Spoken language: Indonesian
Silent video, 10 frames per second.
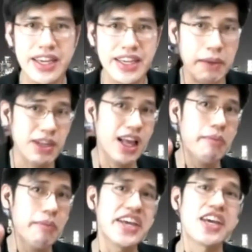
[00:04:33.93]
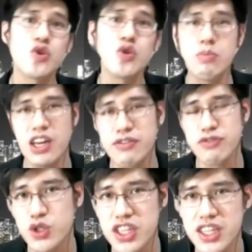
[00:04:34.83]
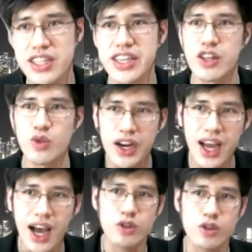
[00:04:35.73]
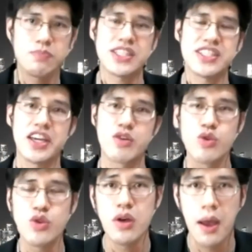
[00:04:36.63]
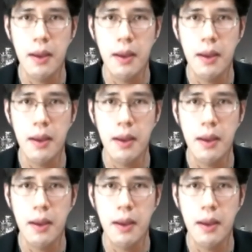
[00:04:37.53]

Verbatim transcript: Yang pertama yaitu believe to see, yaitu Anda harus percaya dulu,